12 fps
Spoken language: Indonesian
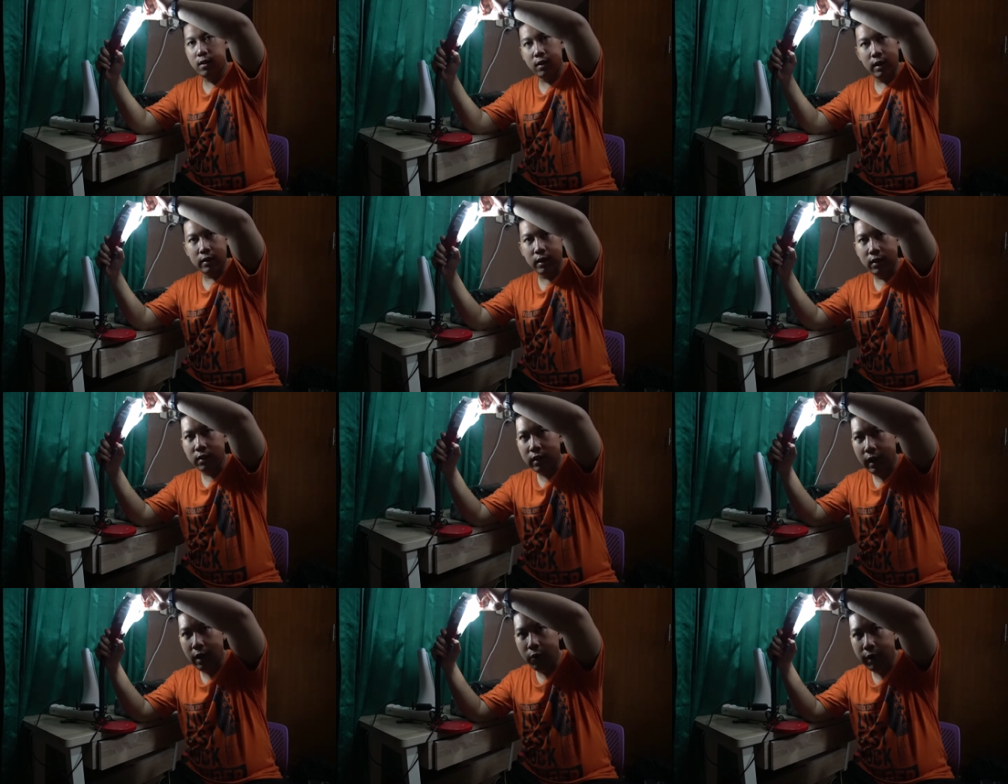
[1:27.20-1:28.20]
kelihatan
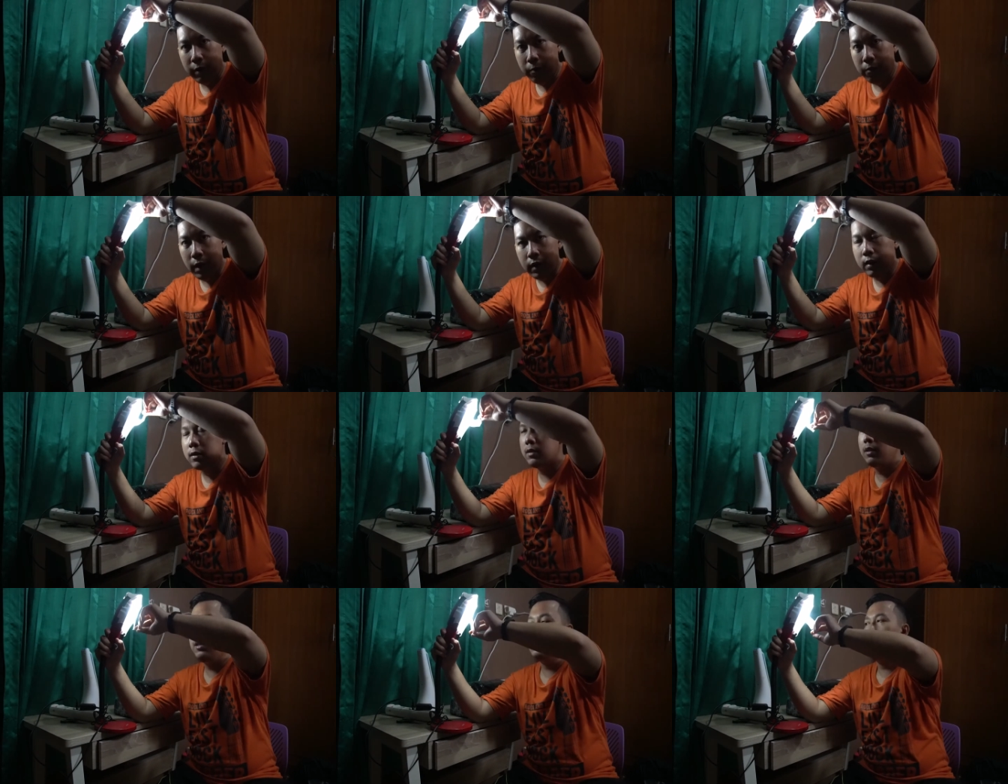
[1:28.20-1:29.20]
terlalu nembak
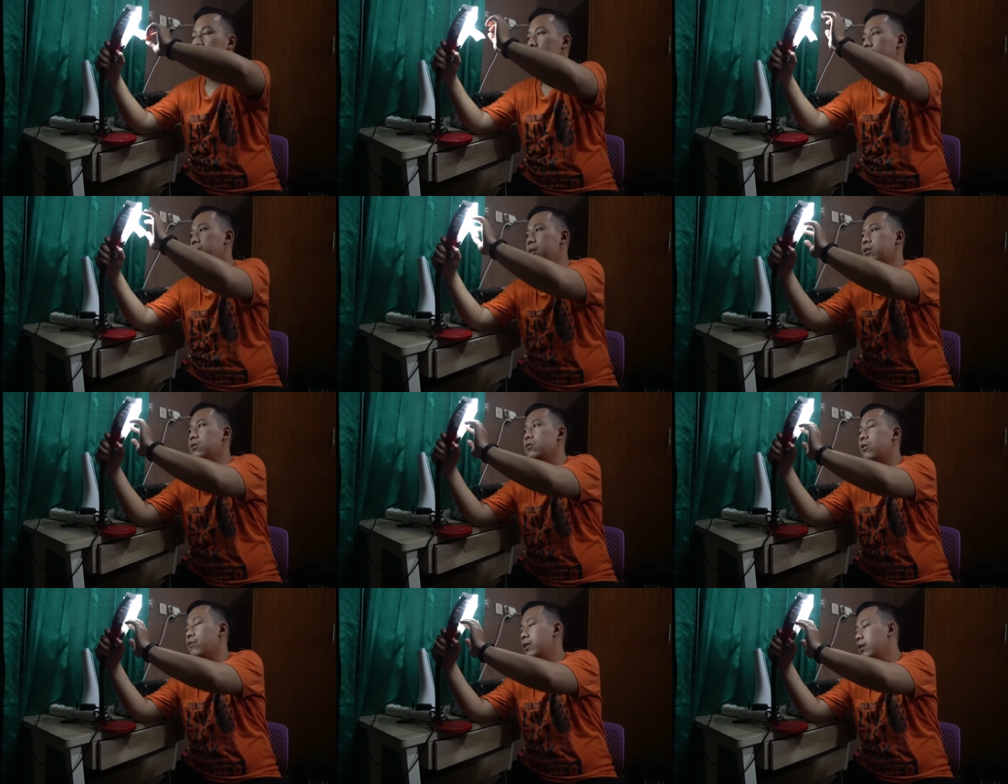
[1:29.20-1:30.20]
jadi gue
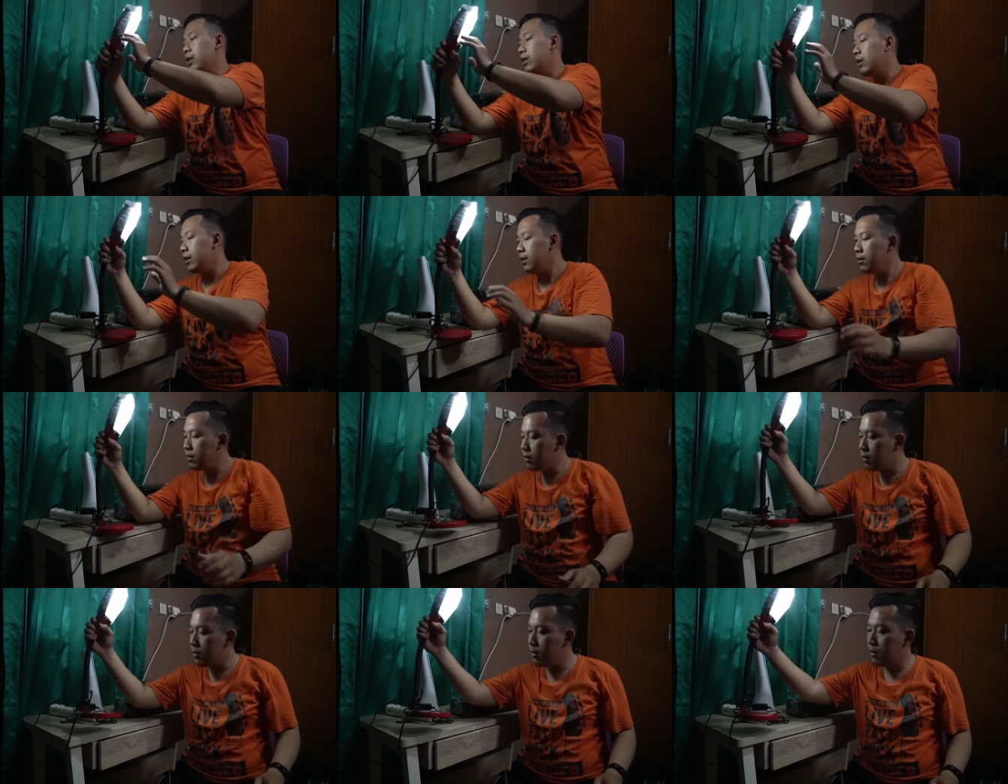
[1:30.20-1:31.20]
soft eh, ini jadi
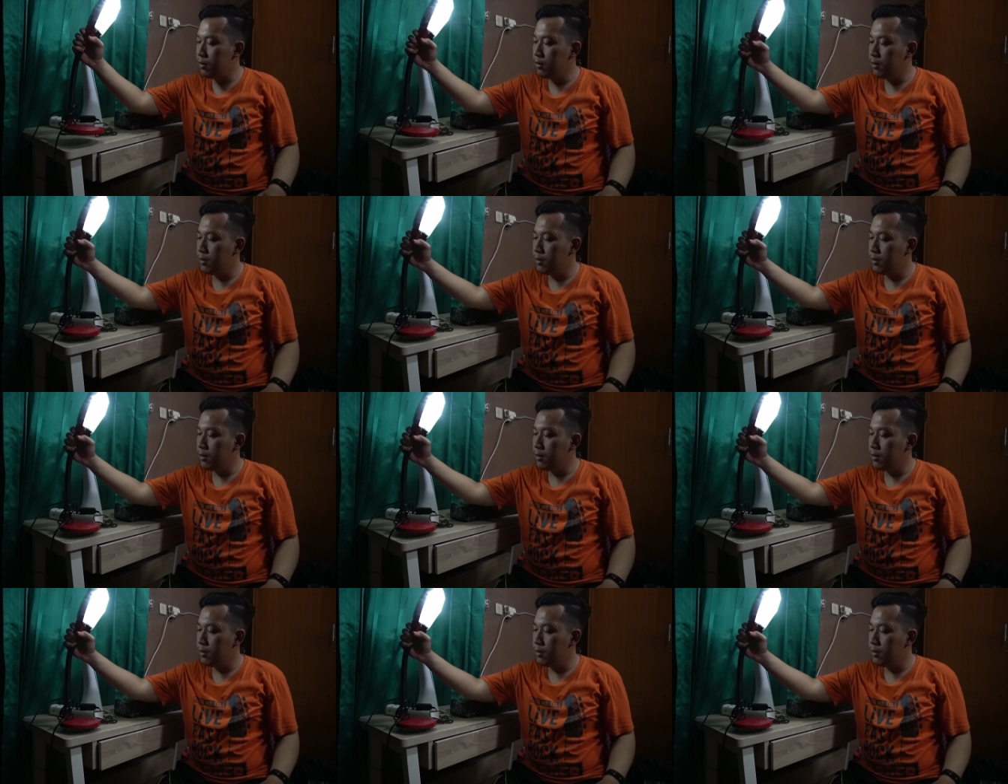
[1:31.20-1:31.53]
uh,